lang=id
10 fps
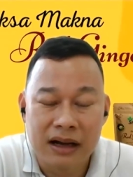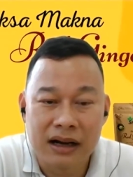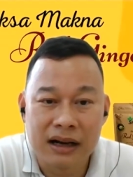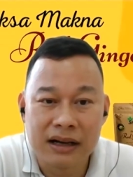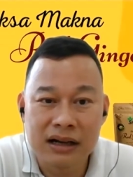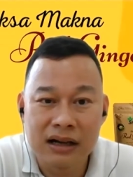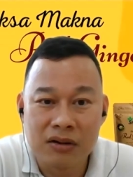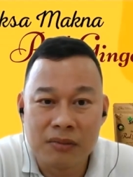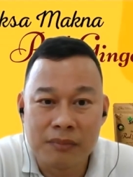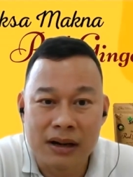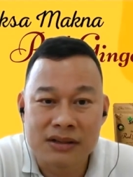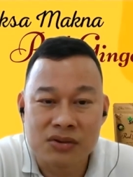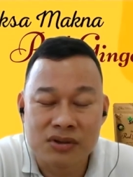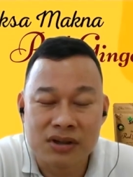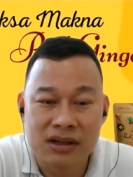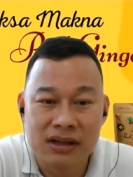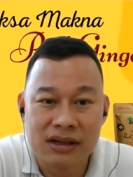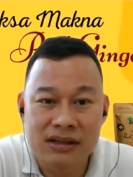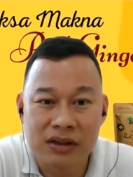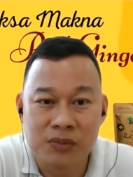Kadang-kadang kalau masuk
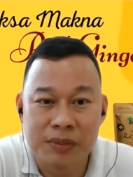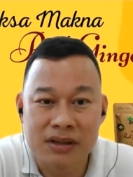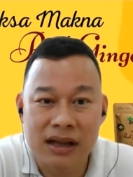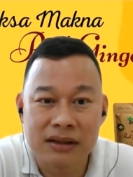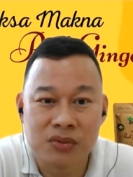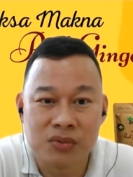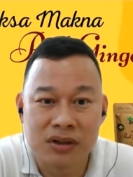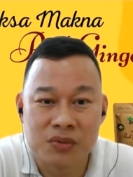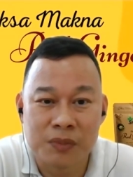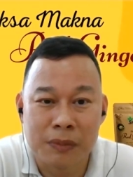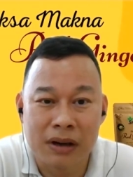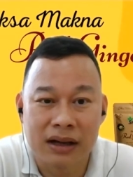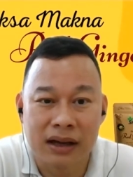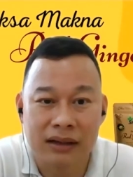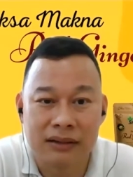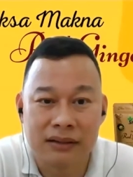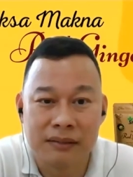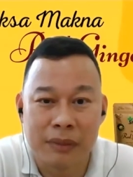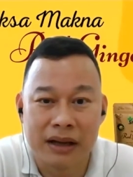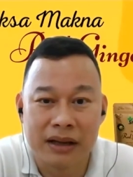sendiri satu persatu ke supermarket,
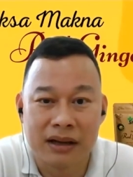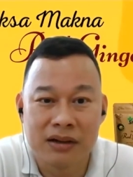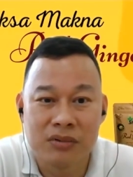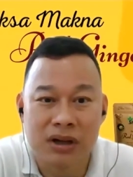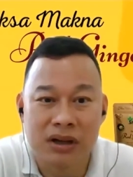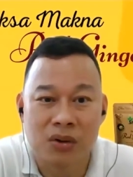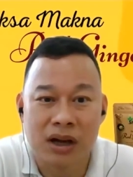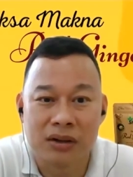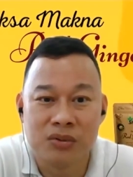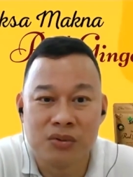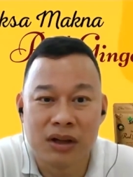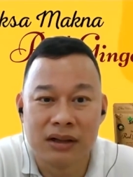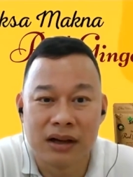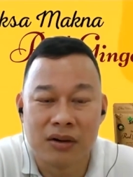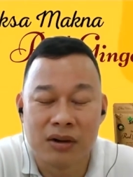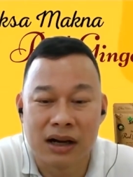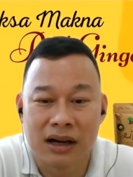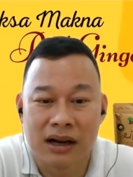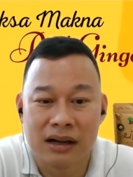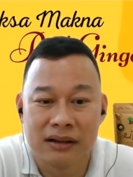bayarnya udah tolak duluan kalau
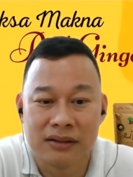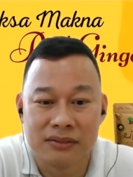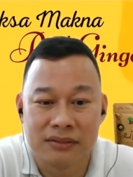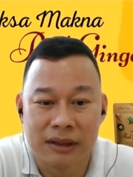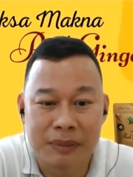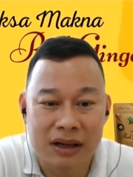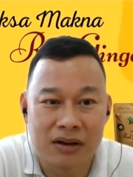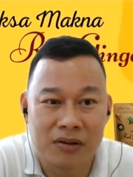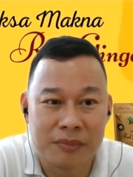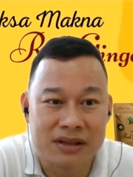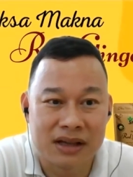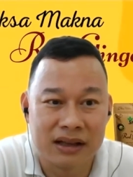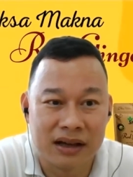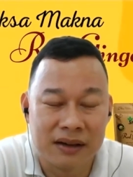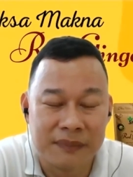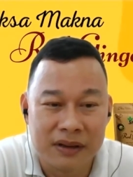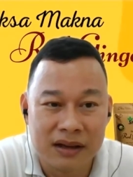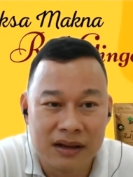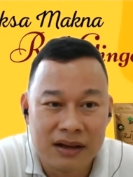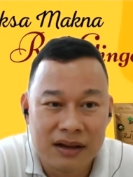nggak kenal gitu. Tapi kalau misalnya
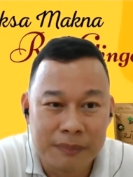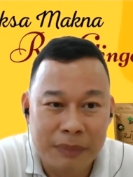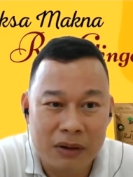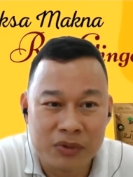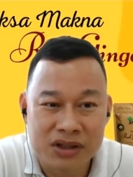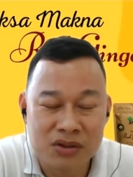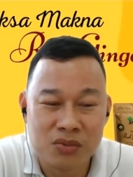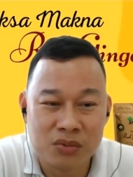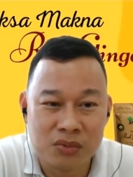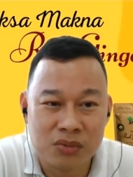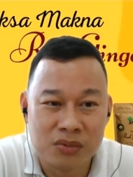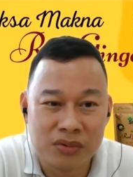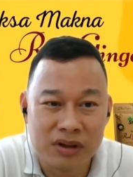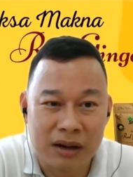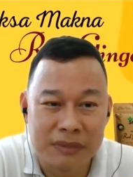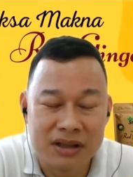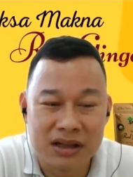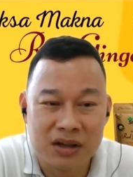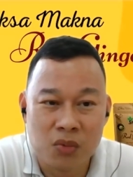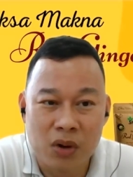Pak Wisnu yang
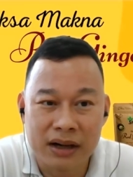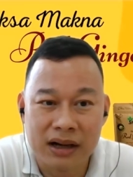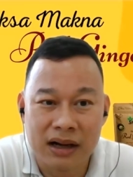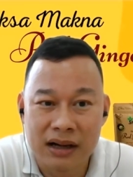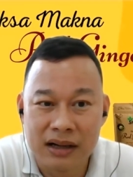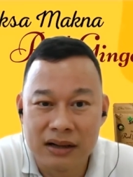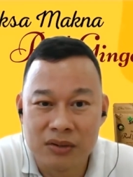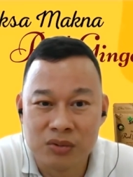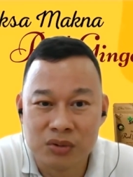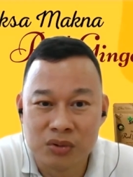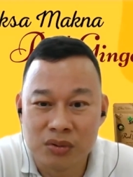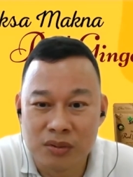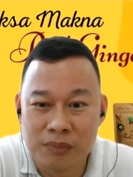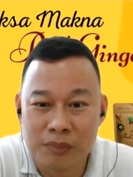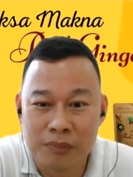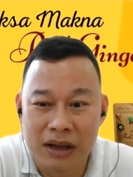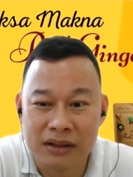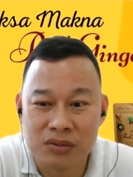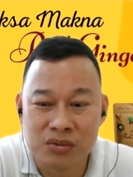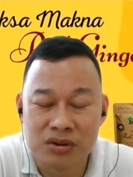menjadi wadah untuk
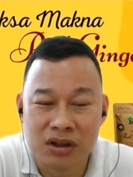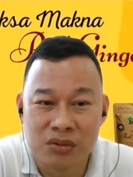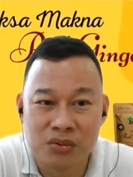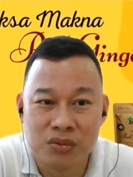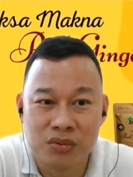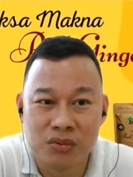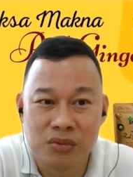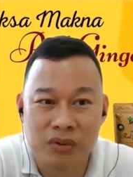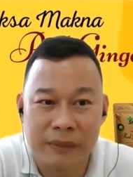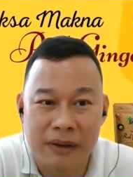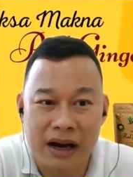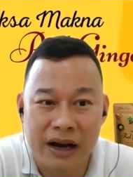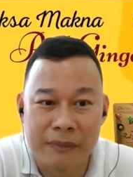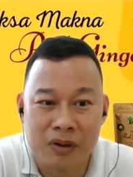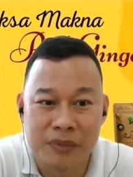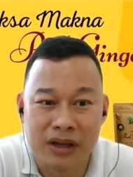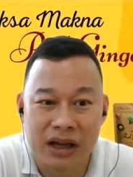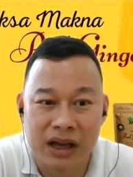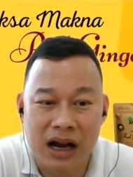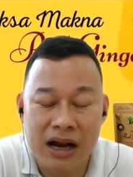bantu seluruh UMKM maupun
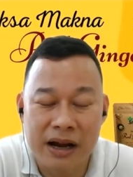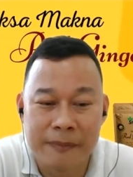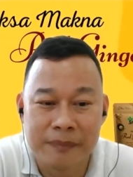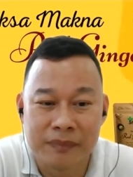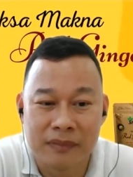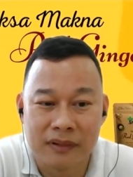UMKM